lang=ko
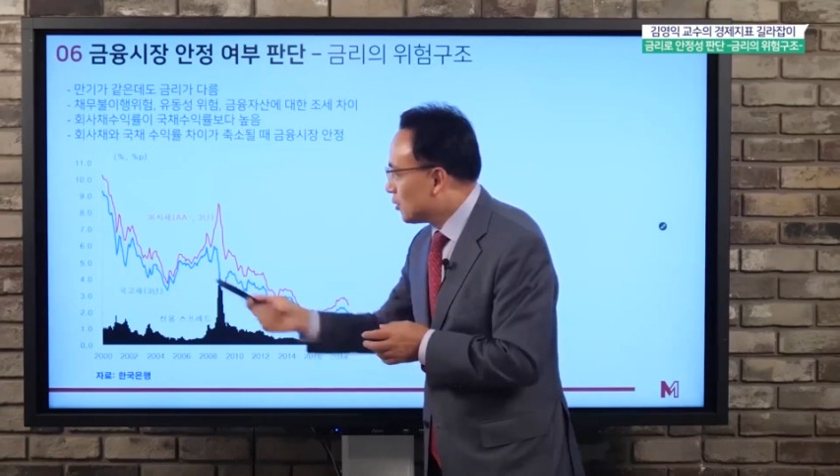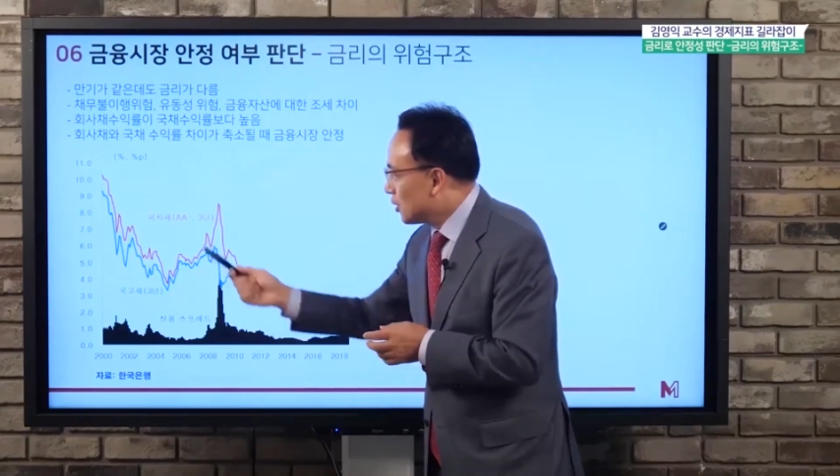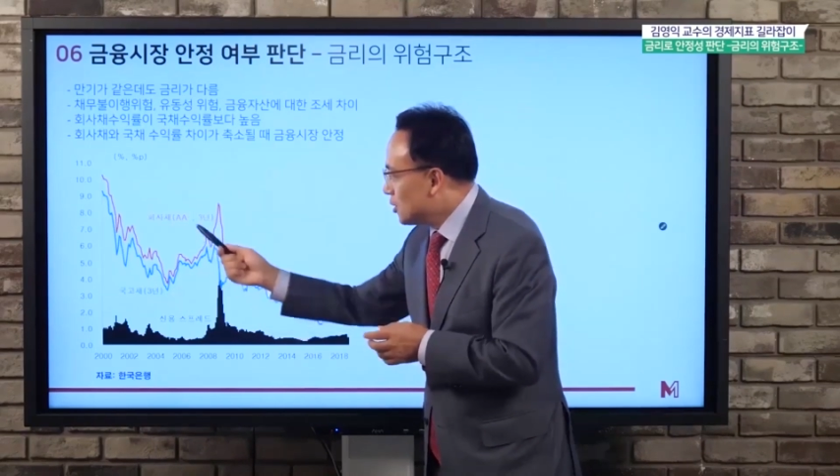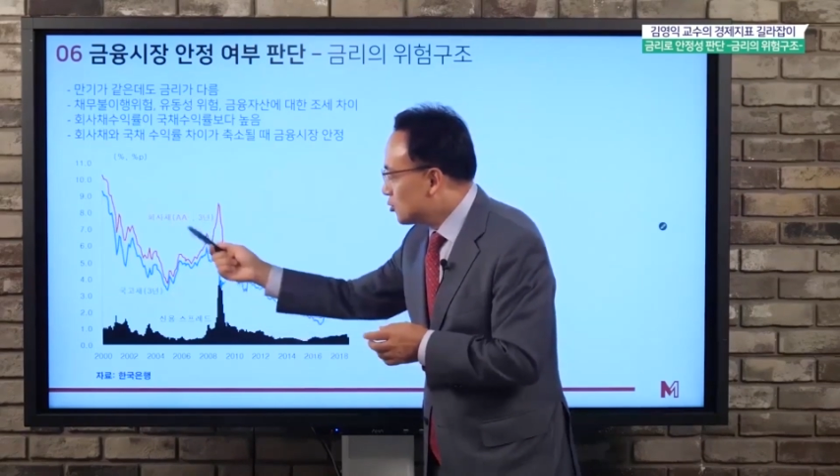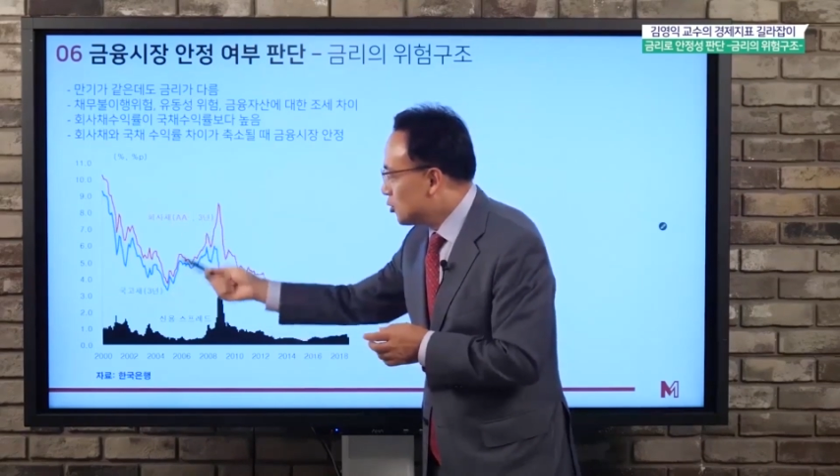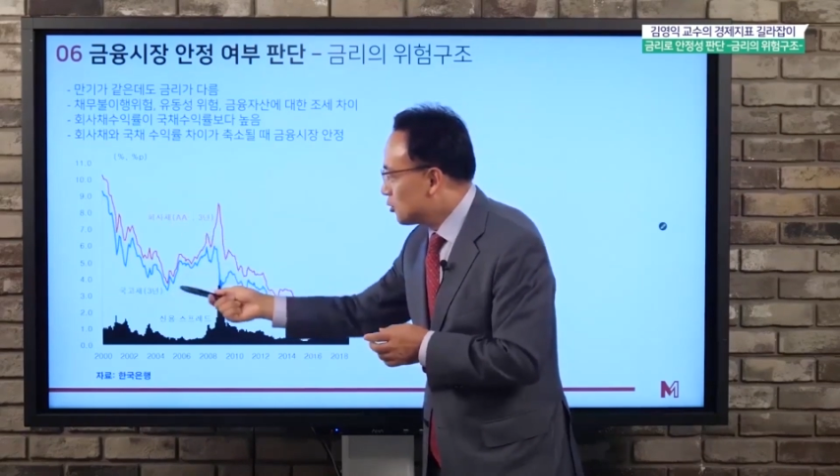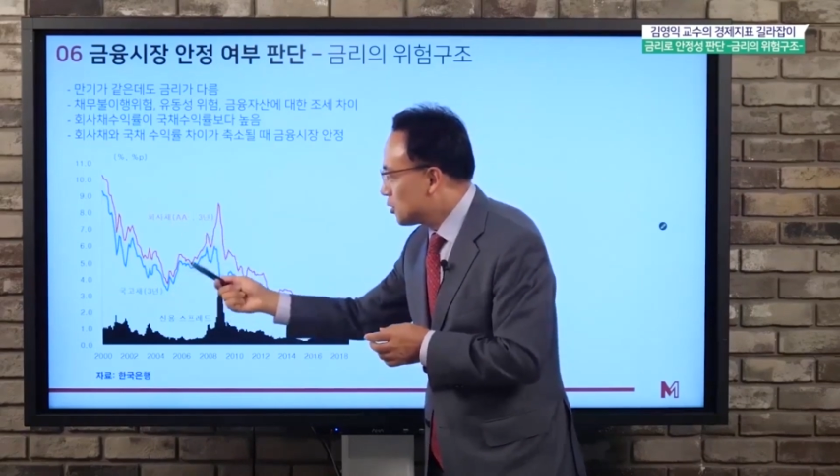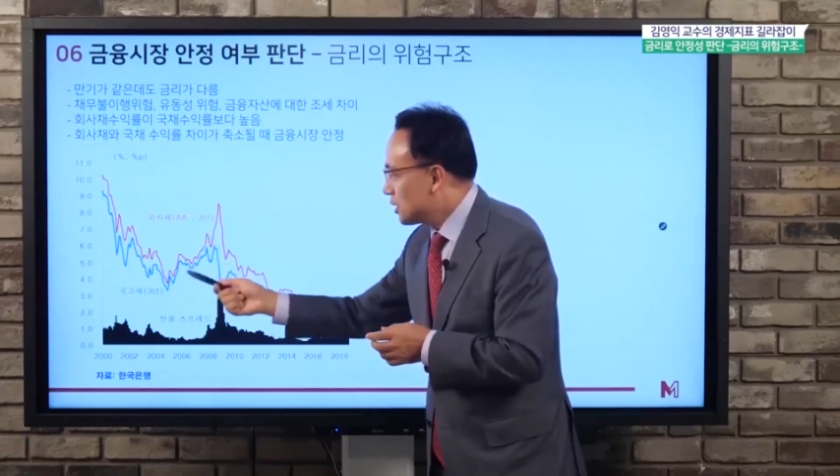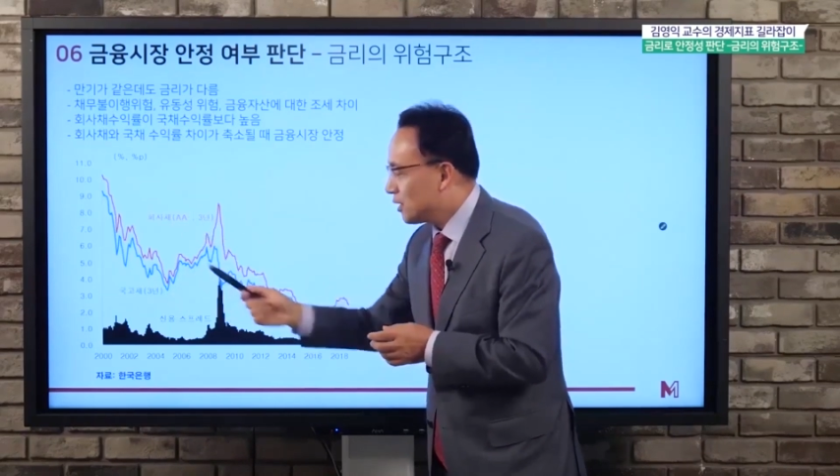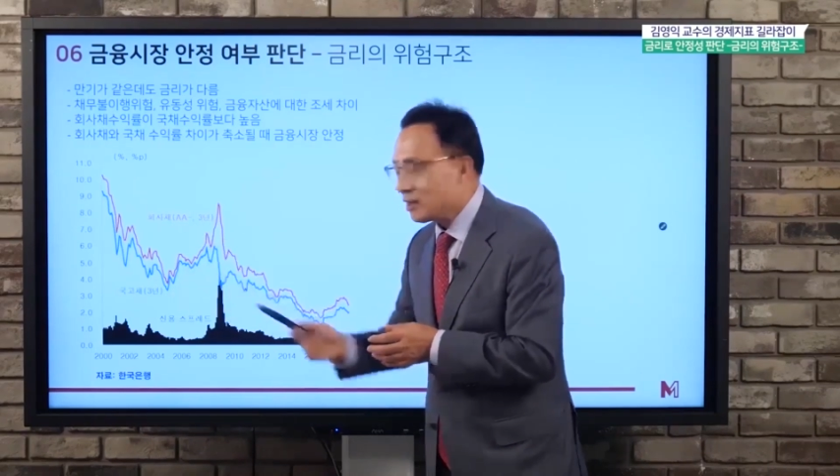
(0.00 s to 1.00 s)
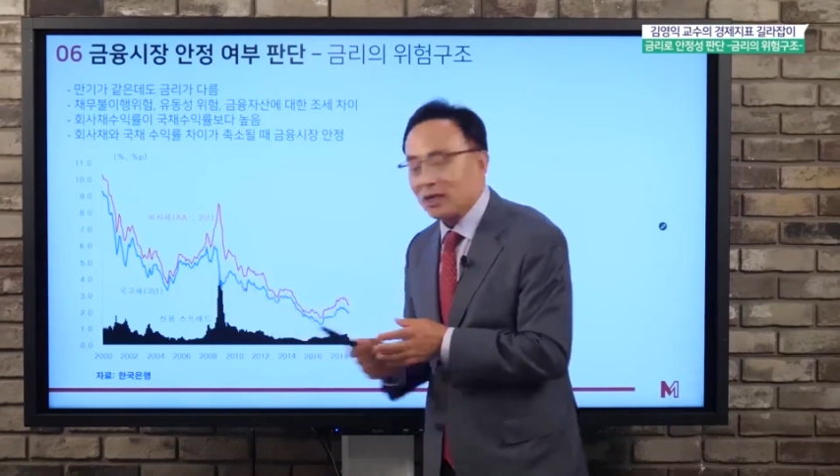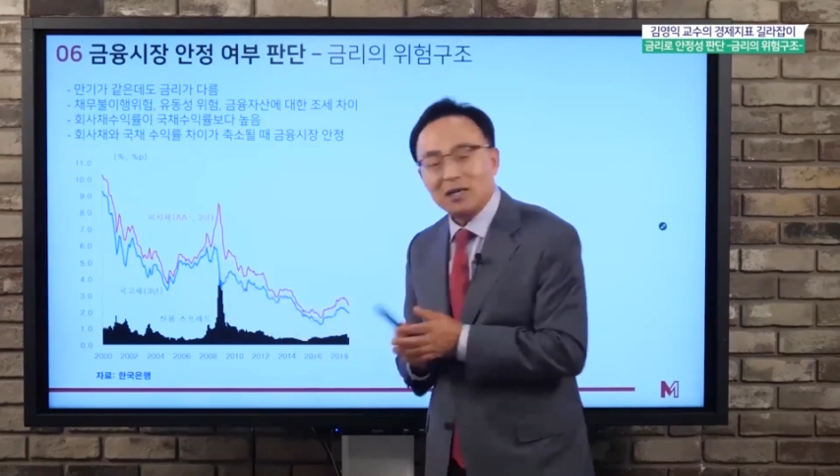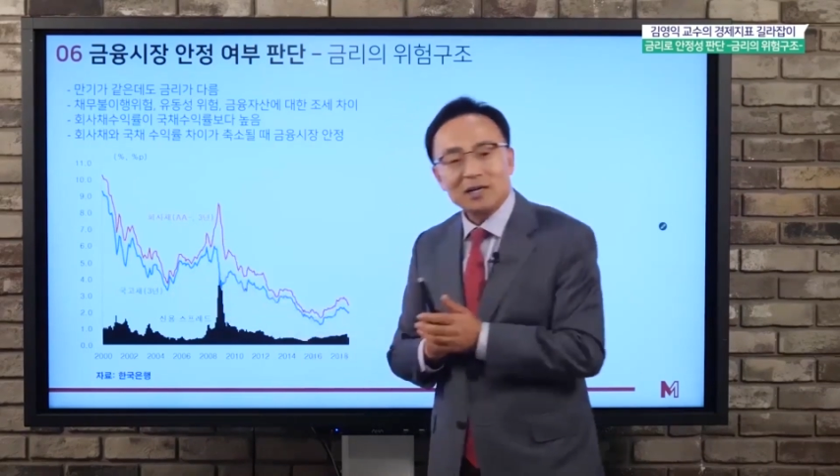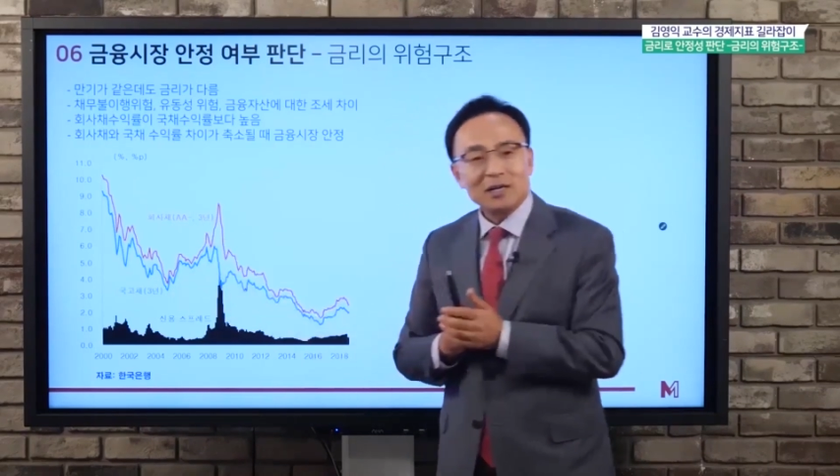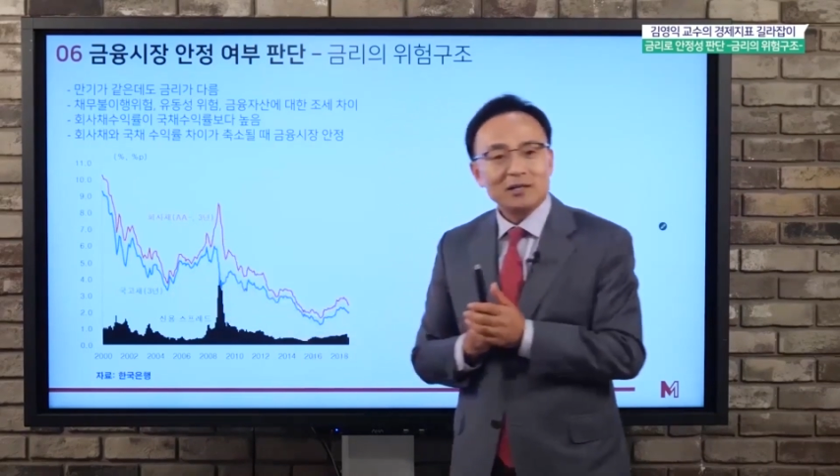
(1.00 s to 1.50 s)
근데 이 수익률
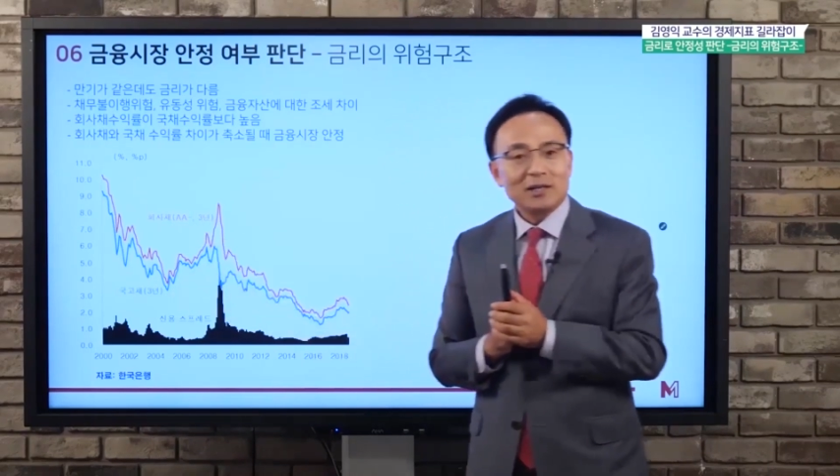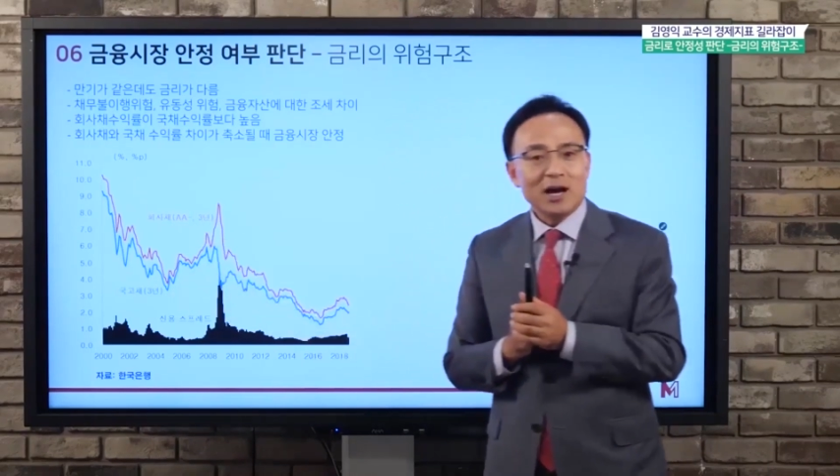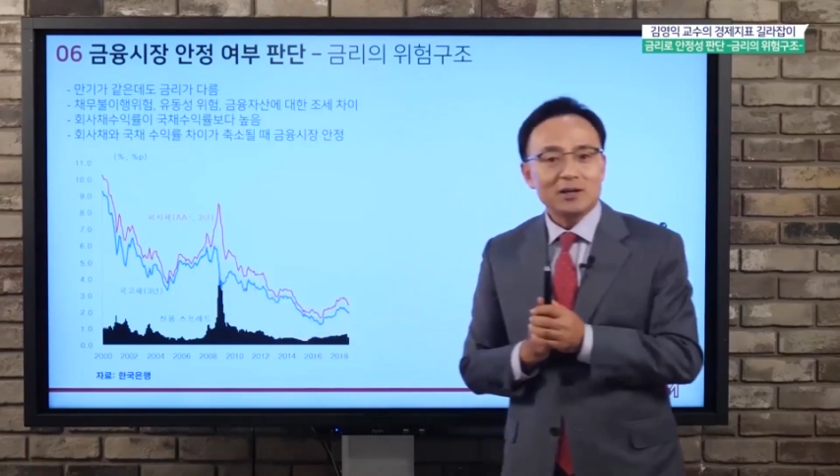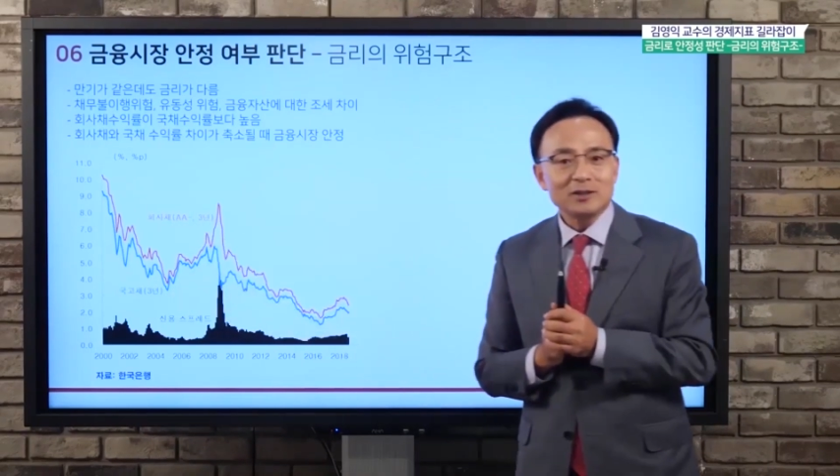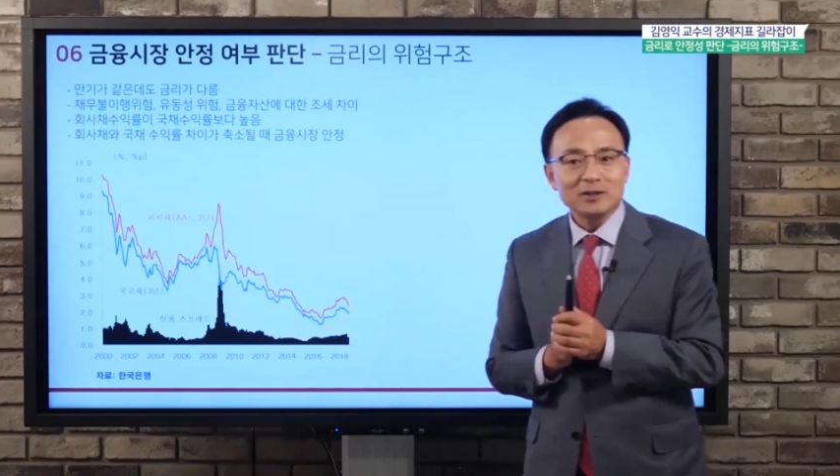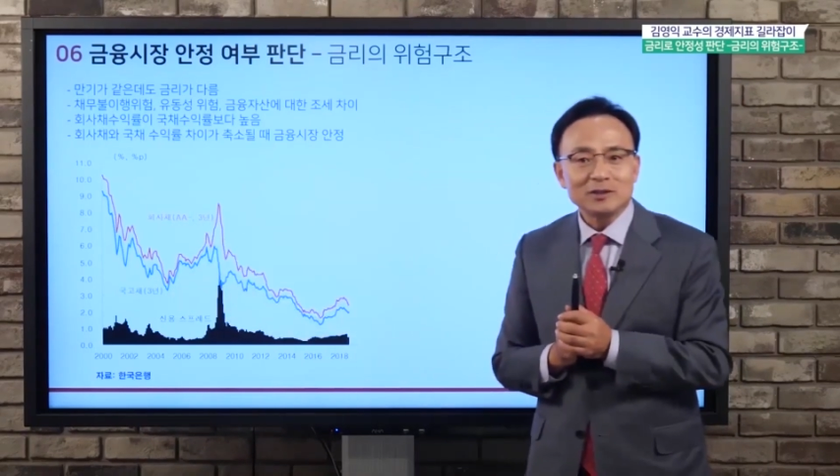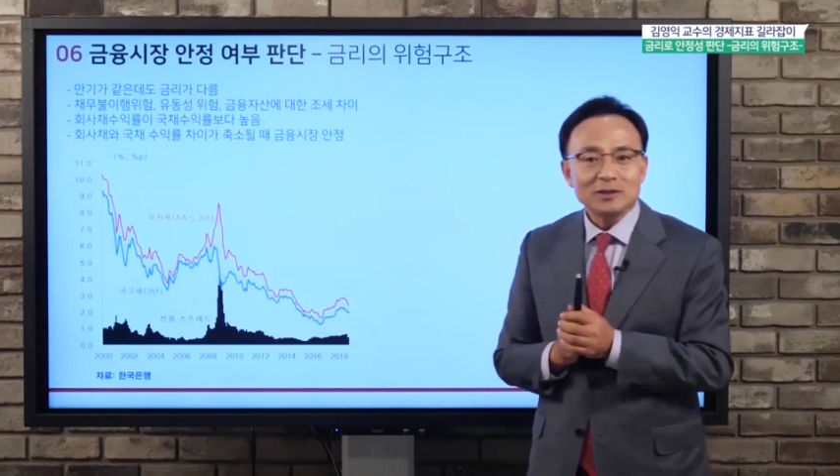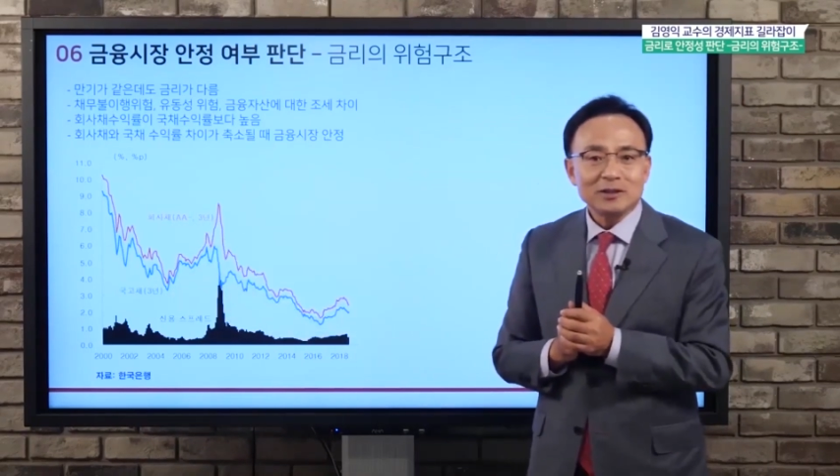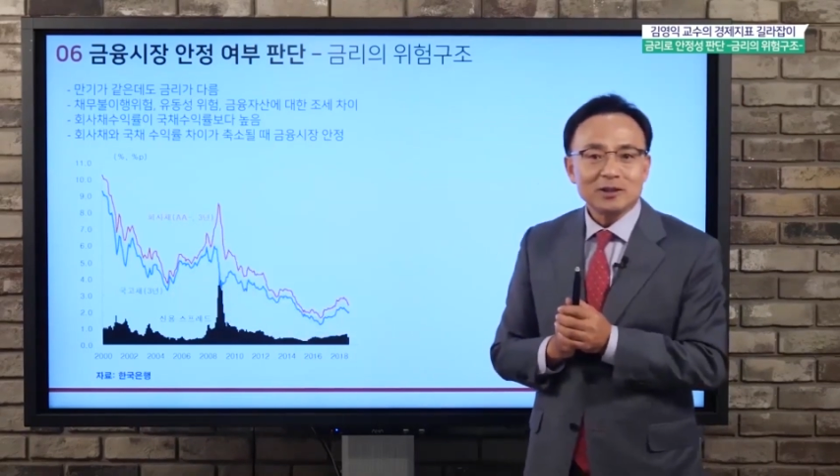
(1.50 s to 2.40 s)
차이가 다르죠.